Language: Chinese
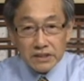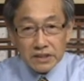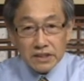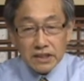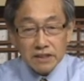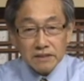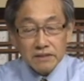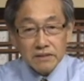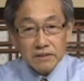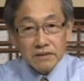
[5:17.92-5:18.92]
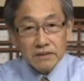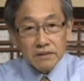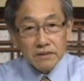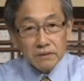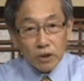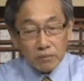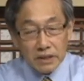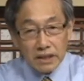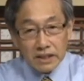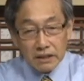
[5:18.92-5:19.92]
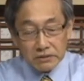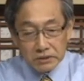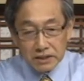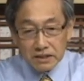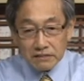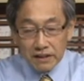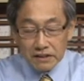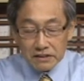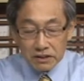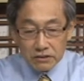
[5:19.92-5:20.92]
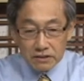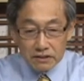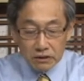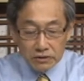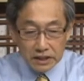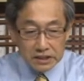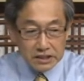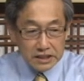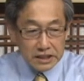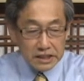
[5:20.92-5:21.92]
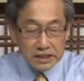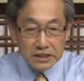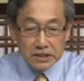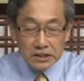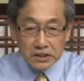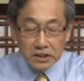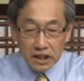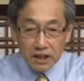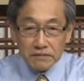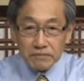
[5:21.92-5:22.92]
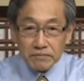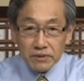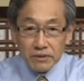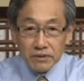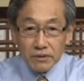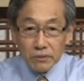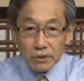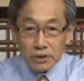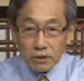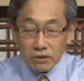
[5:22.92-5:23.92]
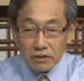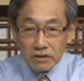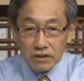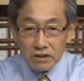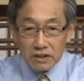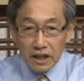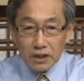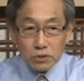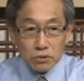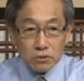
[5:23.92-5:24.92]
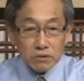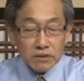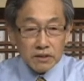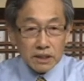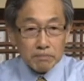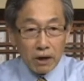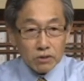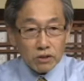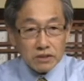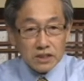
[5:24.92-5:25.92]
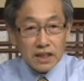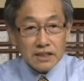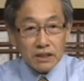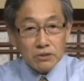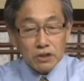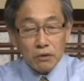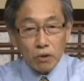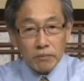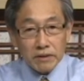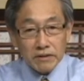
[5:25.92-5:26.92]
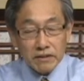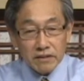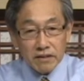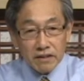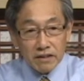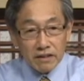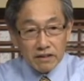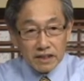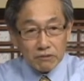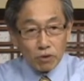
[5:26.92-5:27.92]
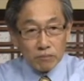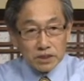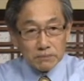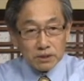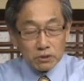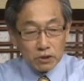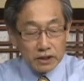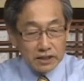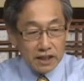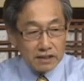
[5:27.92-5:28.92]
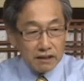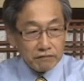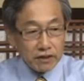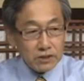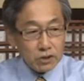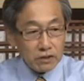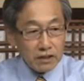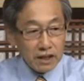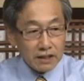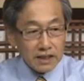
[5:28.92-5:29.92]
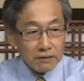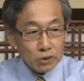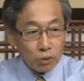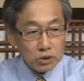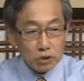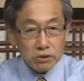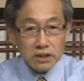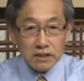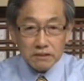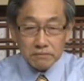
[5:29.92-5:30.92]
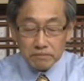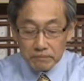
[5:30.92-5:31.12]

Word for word: 今天我们看到有些地方有些有些这个人会说，耶稣的宝血既然能够救我们，那我们是不是就可以天天犯罪，让他多救一点呢？